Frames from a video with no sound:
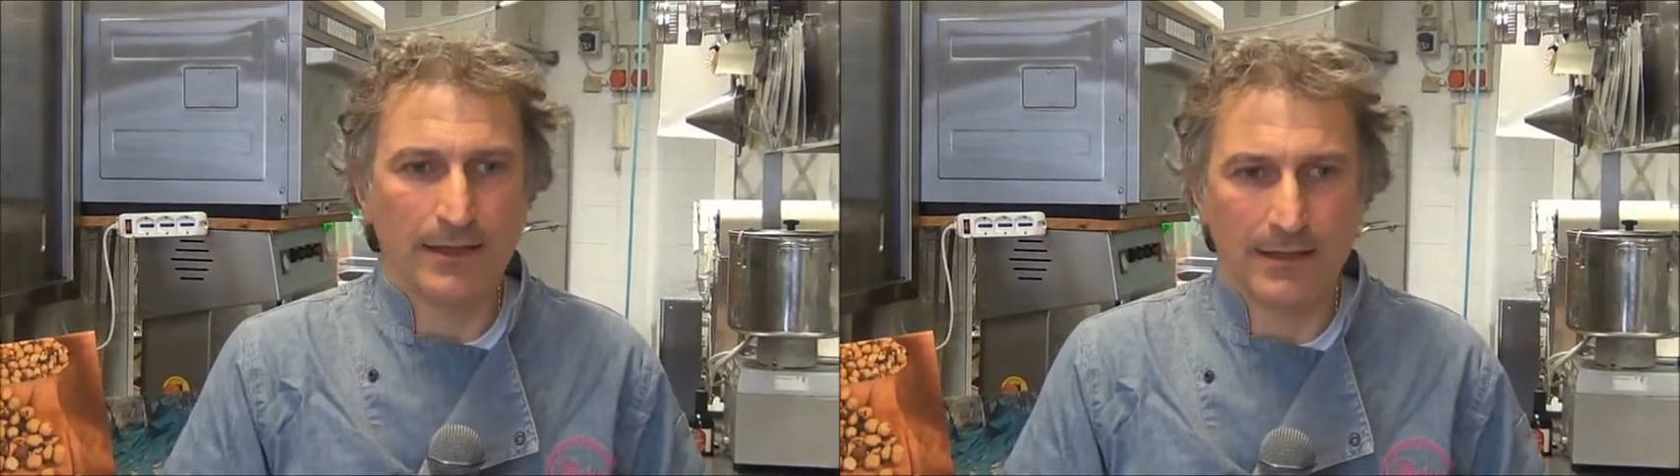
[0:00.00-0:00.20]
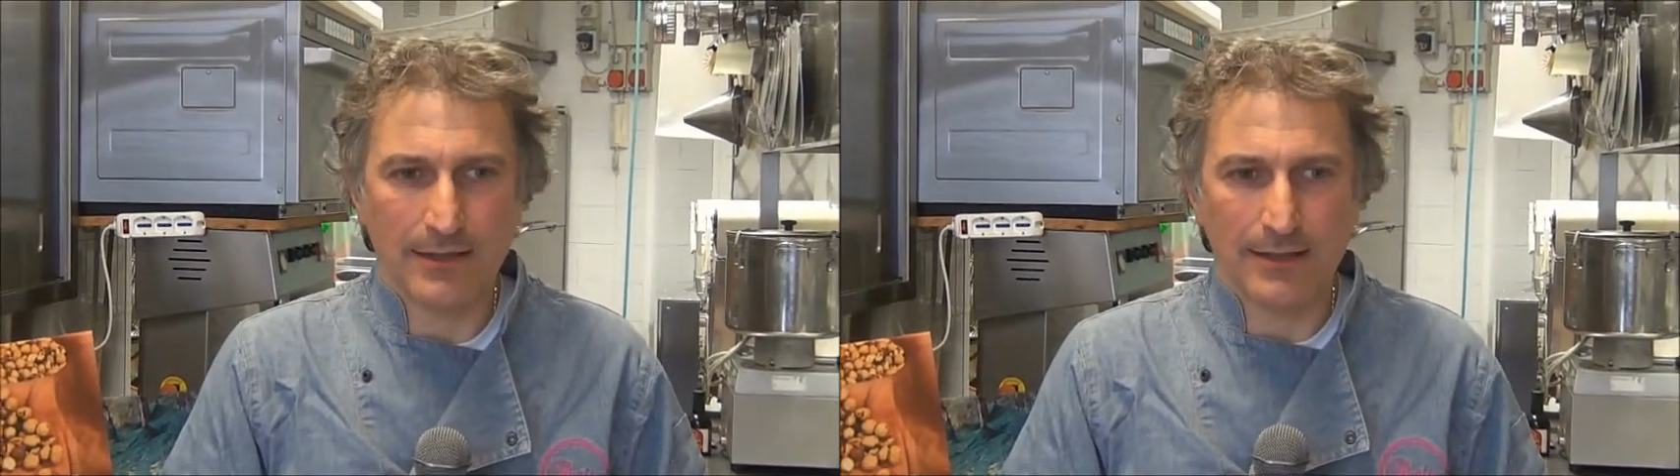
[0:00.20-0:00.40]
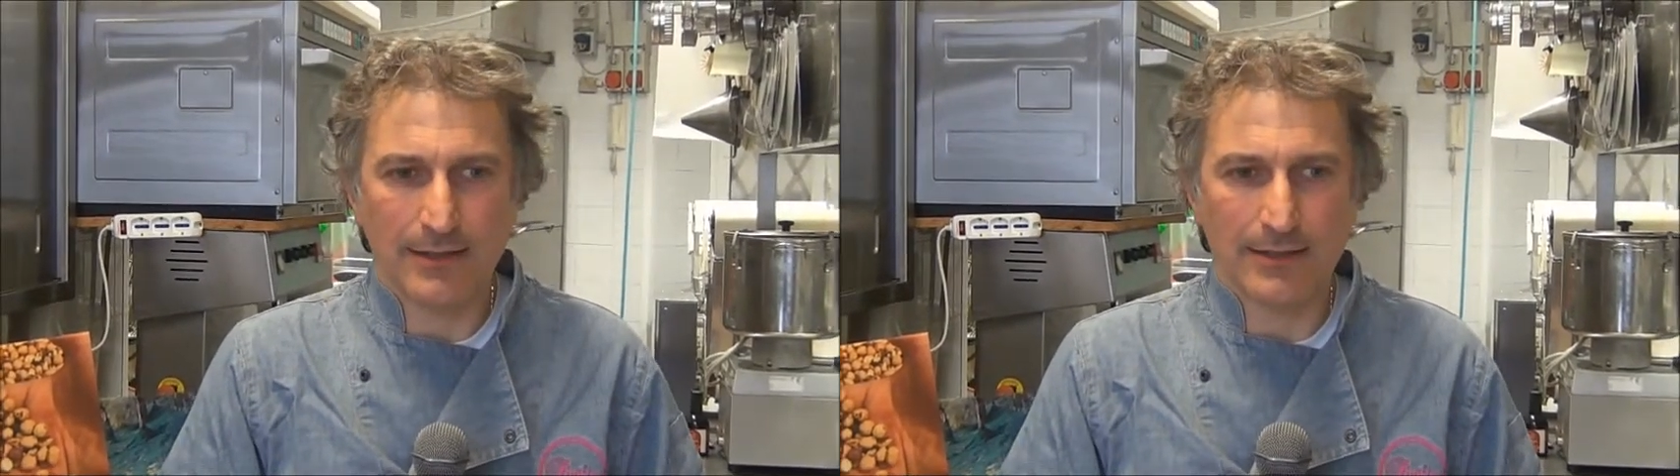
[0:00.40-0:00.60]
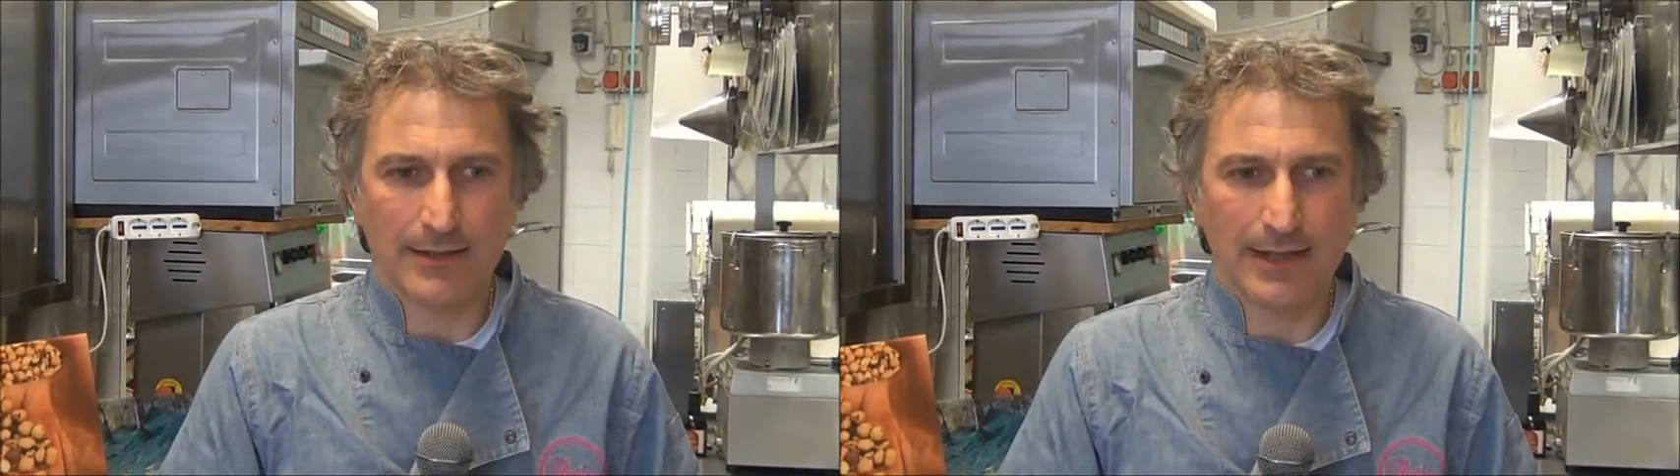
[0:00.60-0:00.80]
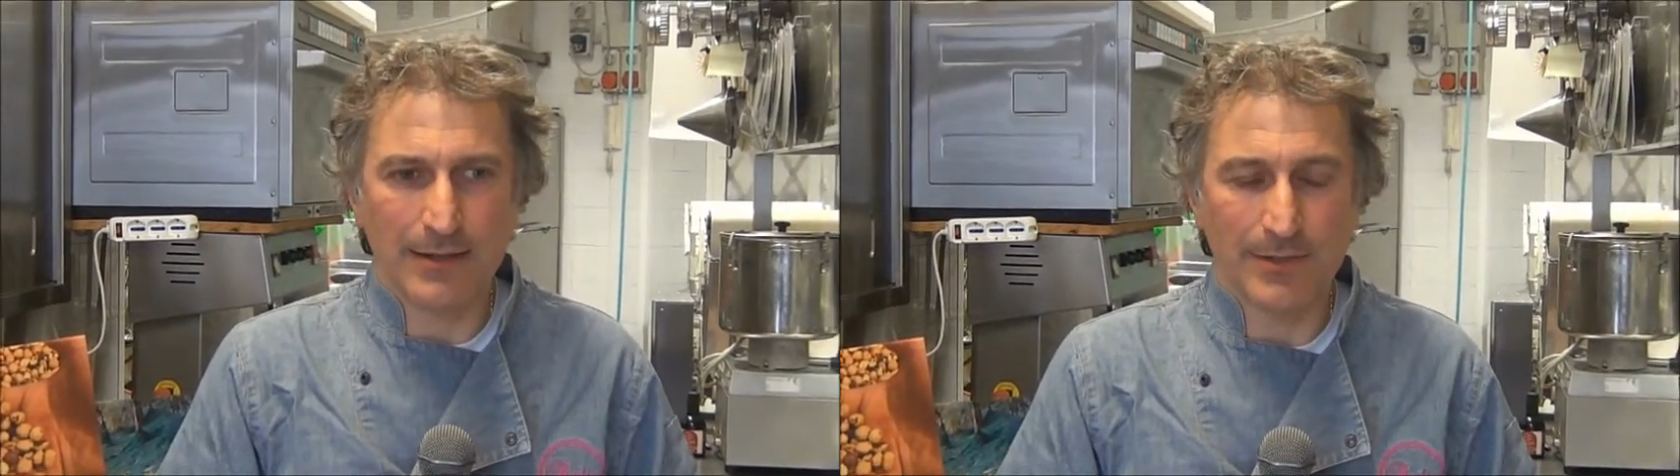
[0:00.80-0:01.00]
eh,
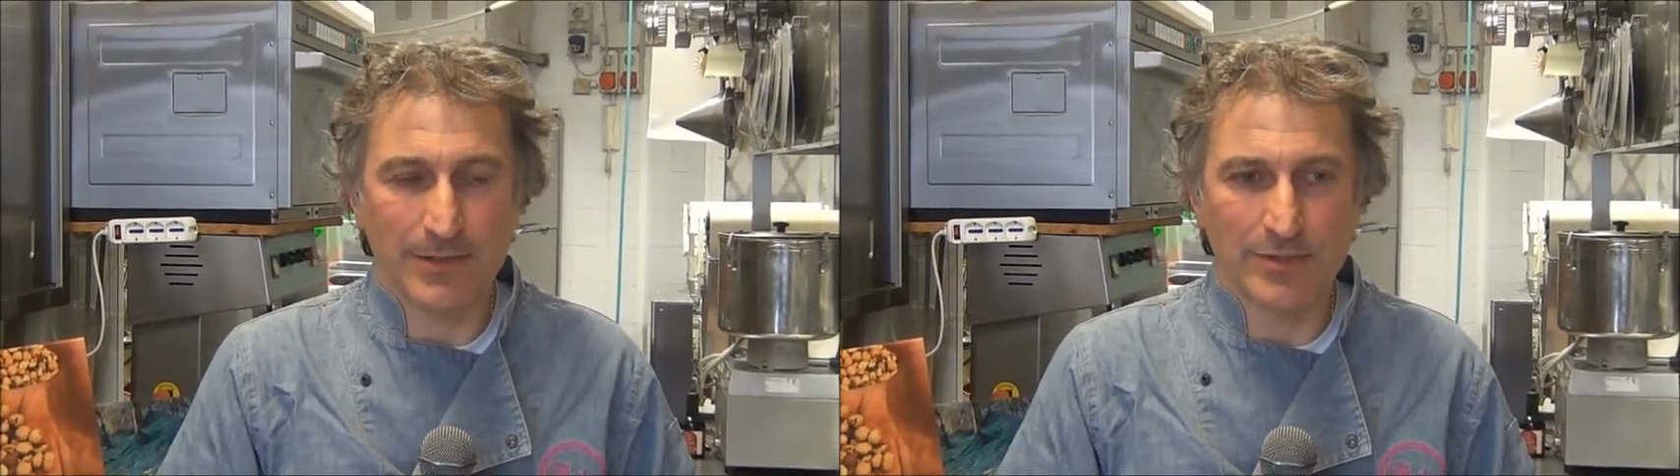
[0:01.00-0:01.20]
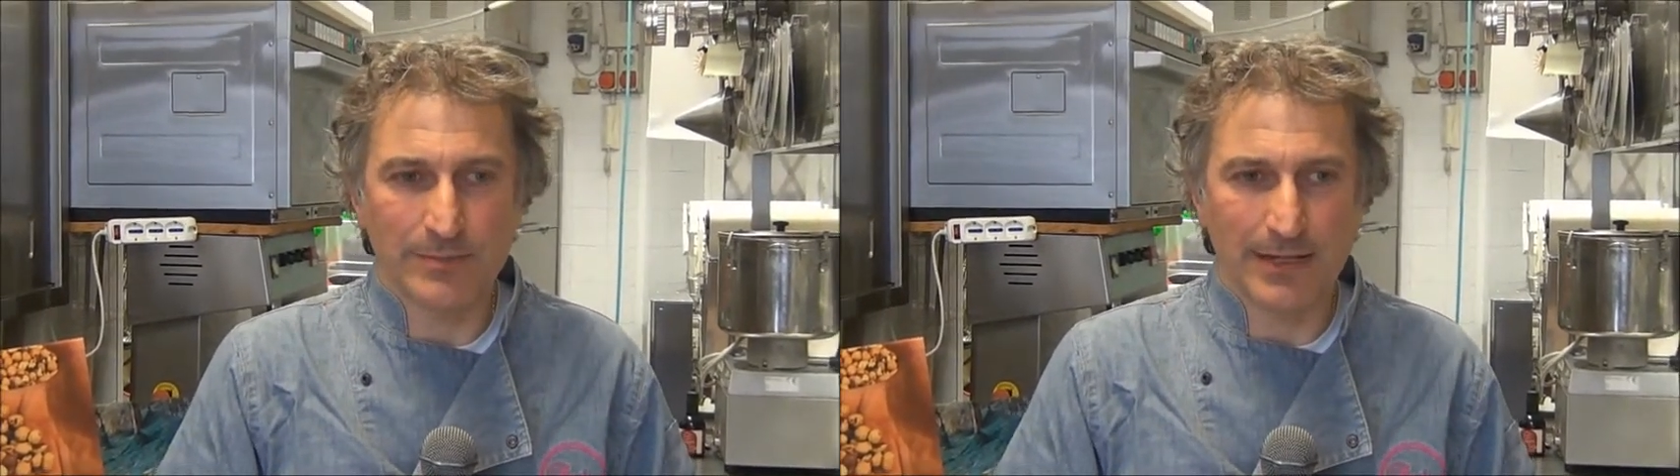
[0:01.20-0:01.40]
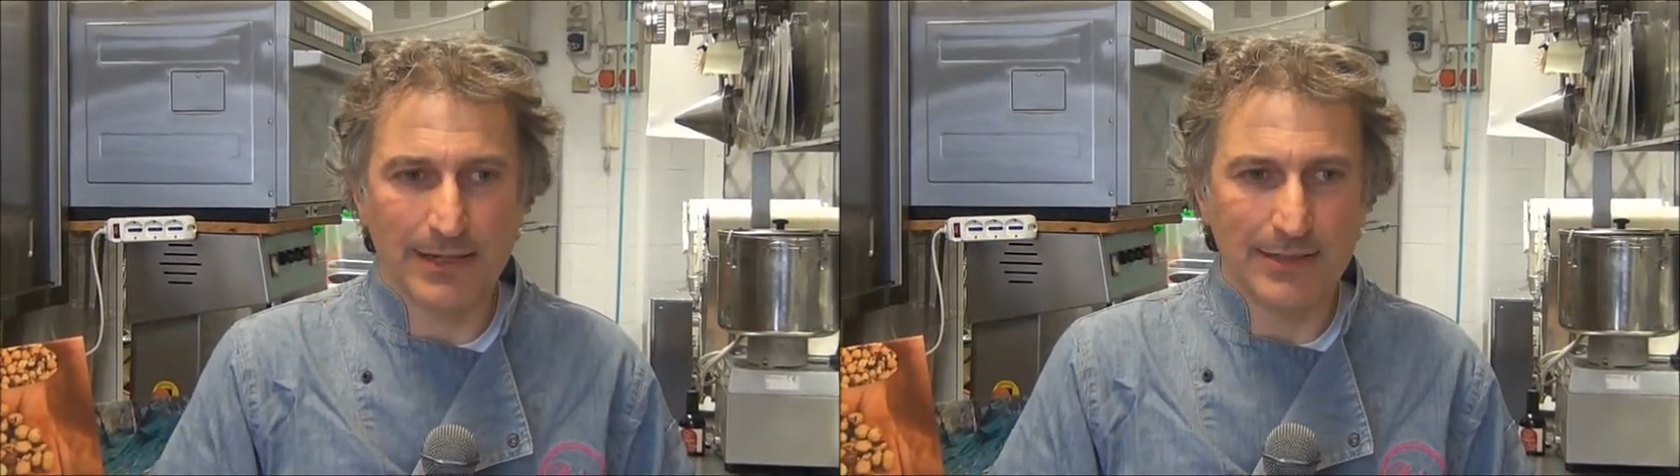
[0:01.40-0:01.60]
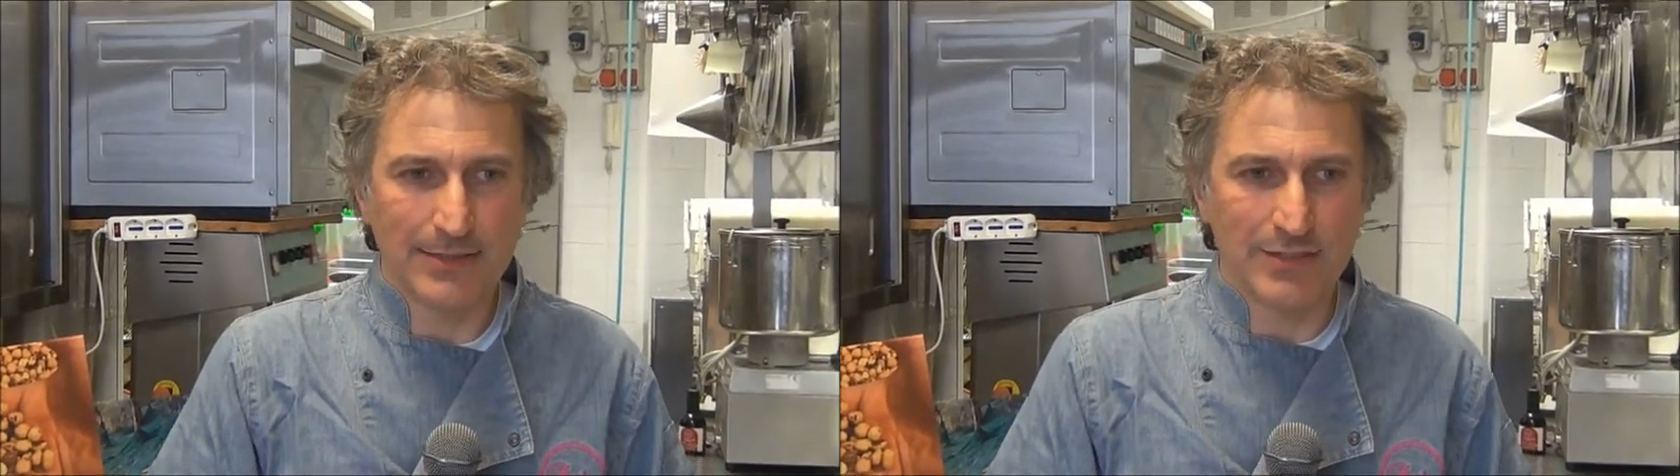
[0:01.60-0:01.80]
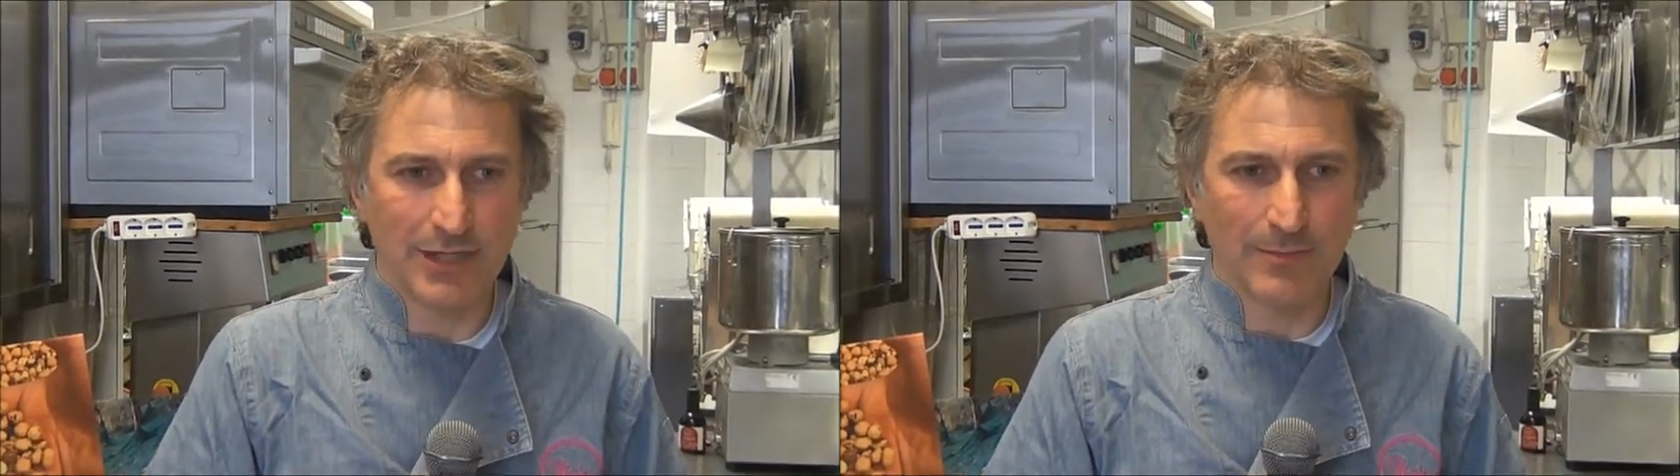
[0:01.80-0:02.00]
che è il
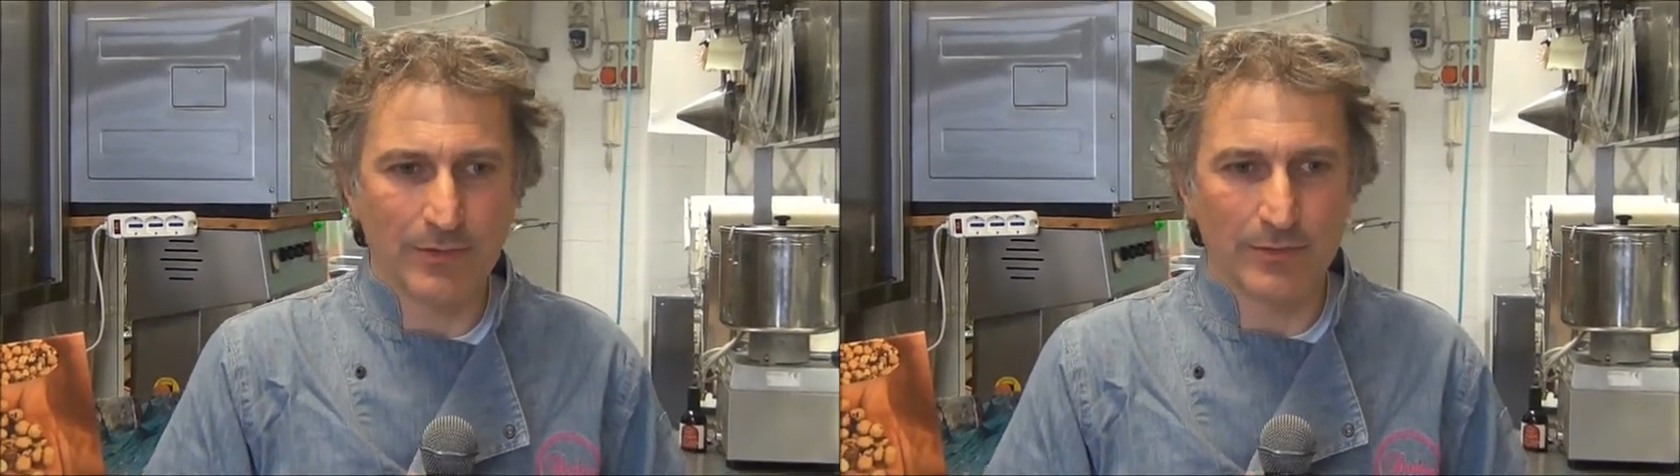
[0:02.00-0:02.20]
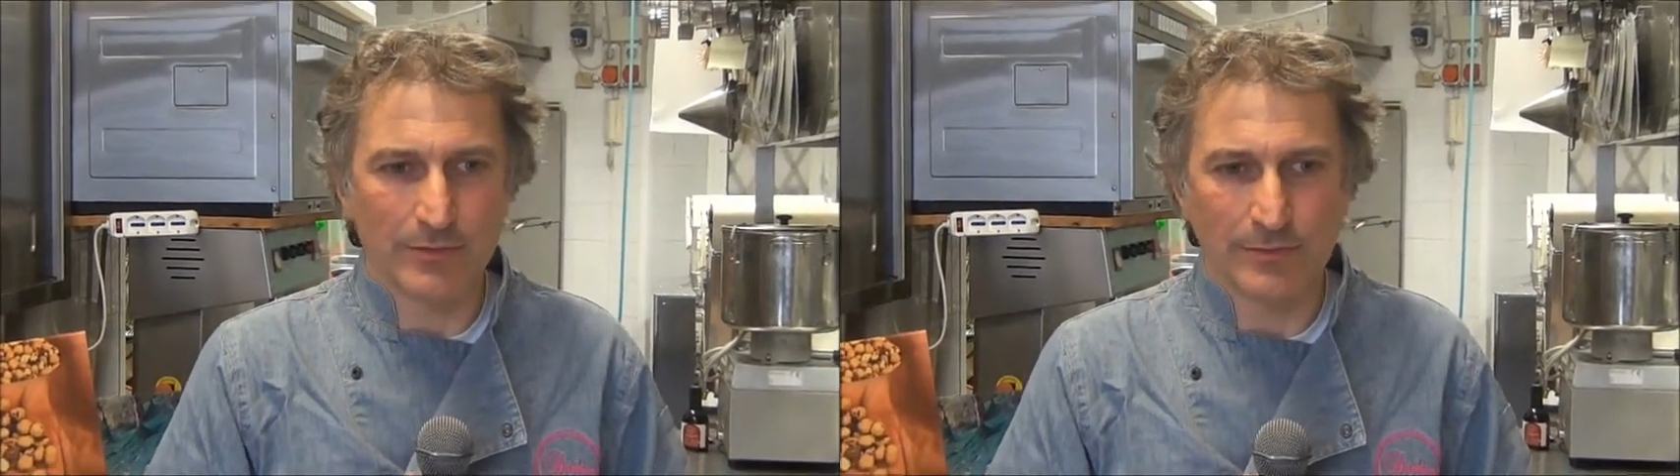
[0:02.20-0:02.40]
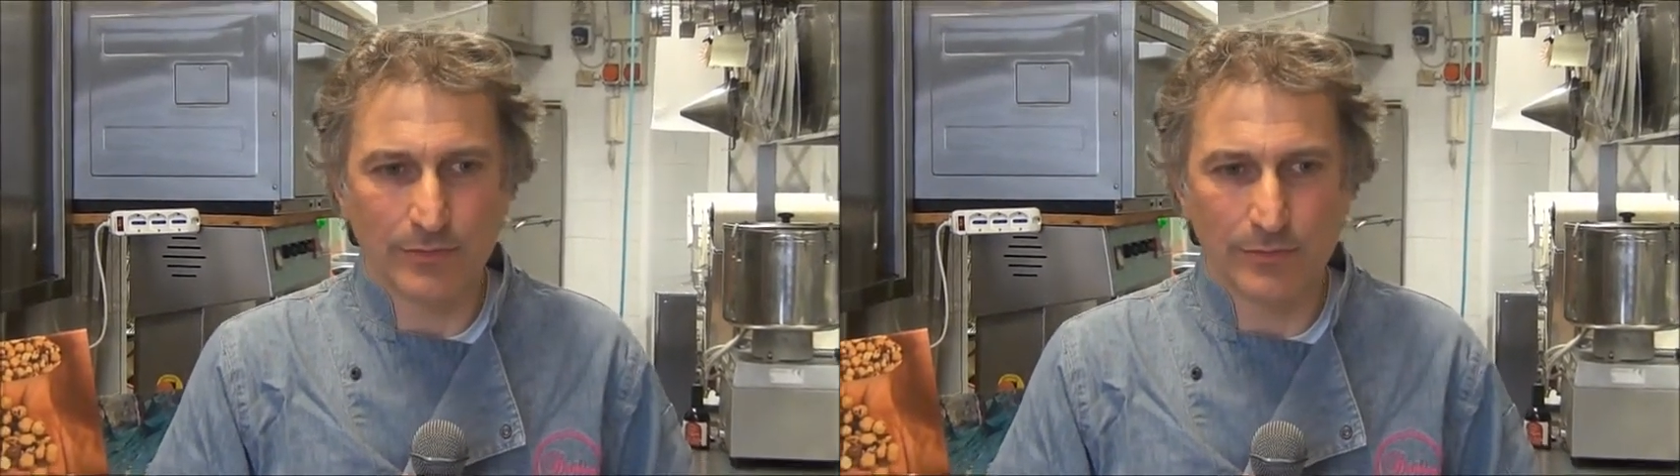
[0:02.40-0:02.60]
principale diciamo,